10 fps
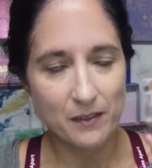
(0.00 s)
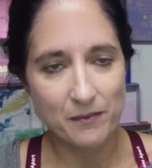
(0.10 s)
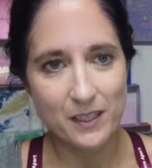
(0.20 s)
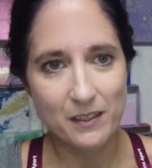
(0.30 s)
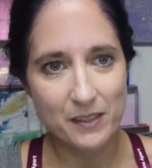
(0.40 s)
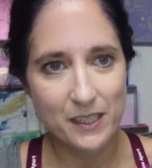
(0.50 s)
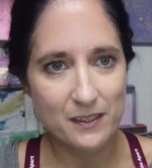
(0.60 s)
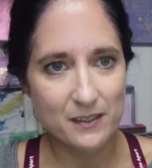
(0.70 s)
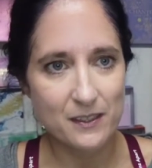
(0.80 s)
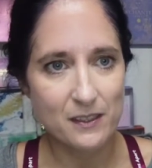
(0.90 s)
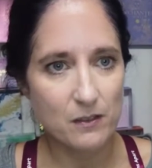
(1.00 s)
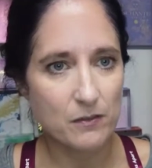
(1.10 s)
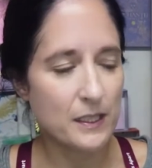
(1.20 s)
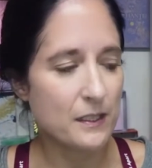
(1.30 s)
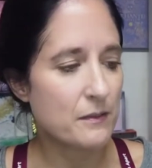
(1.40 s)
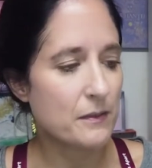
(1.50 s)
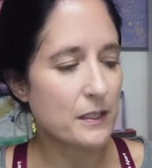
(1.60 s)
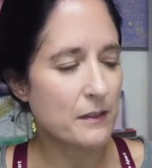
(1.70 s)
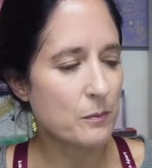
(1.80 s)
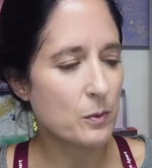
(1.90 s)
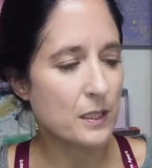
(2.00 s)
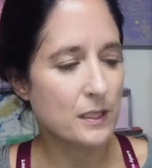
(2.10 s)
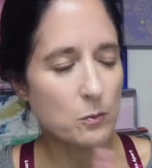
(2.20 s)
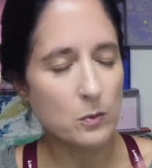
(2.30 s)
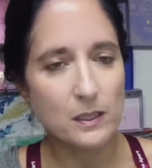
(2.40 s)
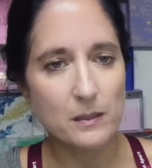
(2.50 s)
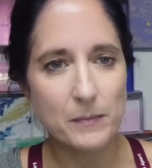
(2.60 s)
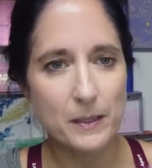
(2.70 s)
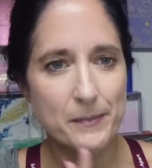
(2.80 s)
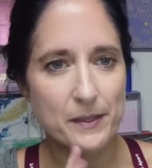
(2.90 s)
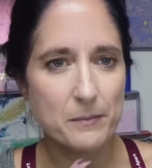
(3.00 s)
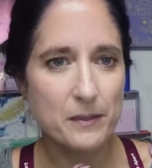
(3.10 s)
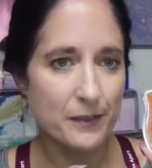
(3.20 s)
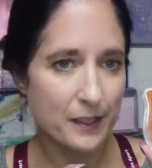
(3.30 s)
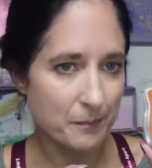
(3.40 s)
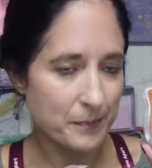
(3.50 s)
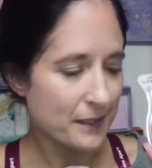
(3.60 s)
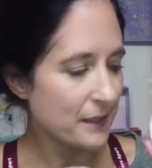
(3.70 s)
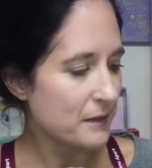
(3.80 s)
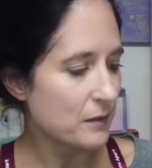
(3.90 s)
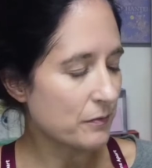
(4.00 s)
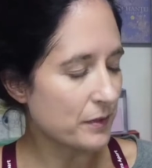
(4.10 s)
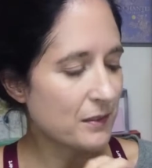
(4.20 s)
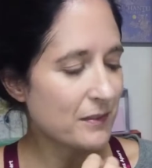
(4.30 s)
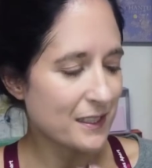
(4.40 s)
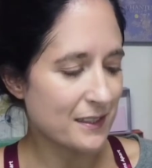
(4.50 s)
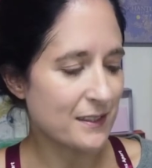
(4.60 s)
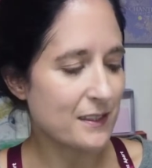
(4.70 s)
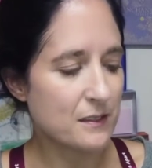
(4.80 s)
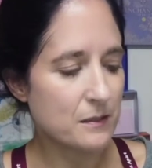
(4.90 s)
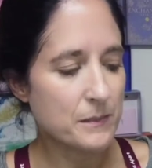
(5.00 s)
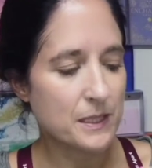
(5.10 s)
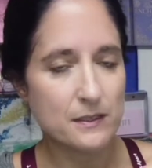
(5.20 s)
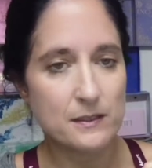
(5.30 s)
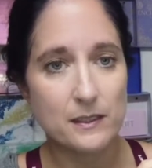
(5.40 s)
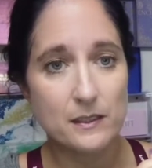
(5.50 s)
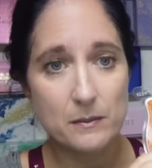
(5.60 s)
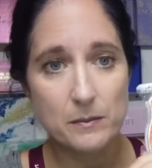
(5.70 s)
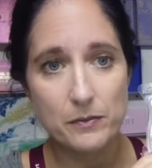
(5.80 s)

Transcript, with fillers: dann, wenn die Weihnachtszeit soweit ist, weil das würde ich hier unten in meinem Zimmer, wäre mir das zu viel, weil das sehr zimtlastig ist.